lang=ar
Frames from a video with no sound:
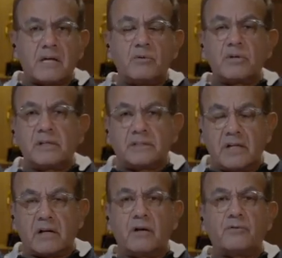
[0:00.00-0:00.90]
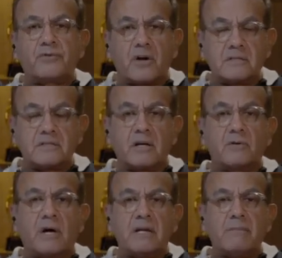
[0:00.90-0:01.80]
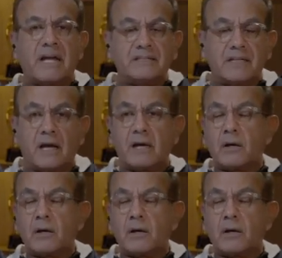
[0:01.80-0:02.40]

وانجلترا وفرنسا والمانيا